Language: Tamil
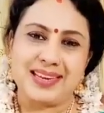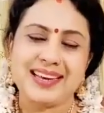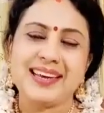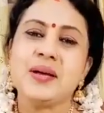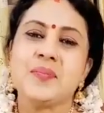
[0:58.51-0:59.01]

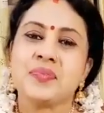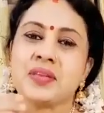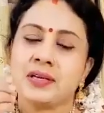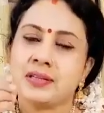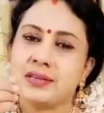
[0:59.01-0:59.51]
இல்லை
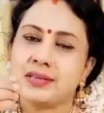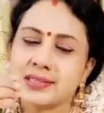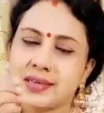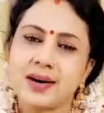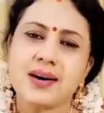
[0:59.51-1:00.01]
அந்த
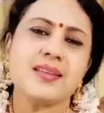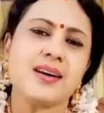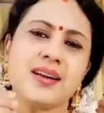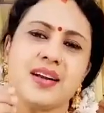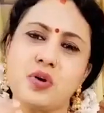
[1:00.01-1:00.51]

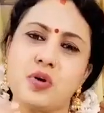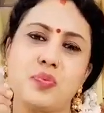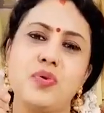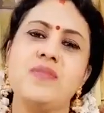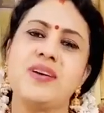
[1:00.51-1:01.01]
சாதாரண ஒரு புல்